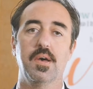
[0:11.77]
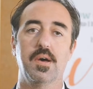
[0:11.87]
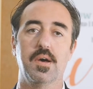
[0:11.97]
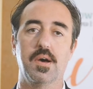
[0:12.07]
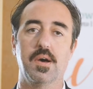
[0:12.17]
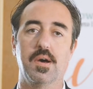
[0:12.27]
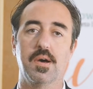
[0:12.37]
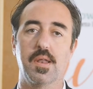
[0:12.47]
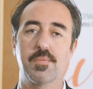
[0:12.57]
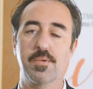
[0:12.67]

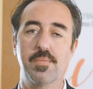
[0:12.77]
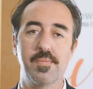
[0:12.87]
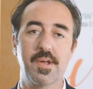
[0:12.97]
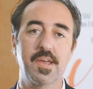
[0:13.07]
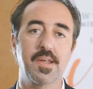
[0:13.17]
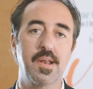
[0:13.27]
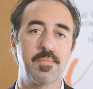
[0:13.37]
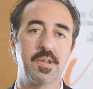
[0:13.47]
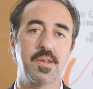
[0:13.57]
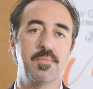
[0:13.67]
la problematica della
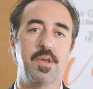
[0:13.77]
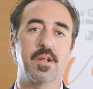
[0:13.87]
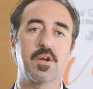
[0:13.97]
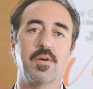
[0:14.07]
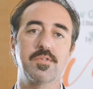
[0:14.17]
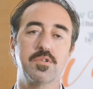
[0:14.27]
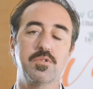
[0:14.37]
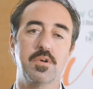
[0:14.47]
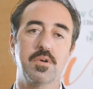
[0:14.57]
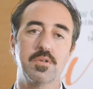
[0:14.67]
pandemia, il
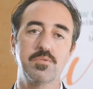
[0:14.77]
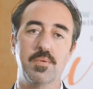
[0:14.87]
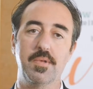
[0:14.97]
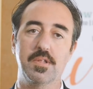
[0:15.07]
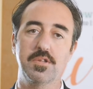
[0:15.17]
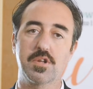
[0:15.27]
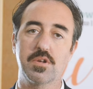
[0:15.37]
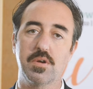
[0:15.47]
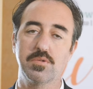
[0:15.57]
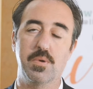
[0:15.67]

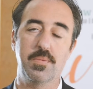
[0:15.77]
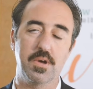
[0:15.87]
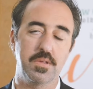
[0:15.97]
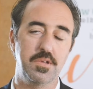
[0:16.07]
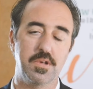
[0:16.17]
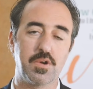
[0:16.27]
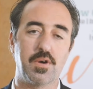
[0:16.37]
Covid-19,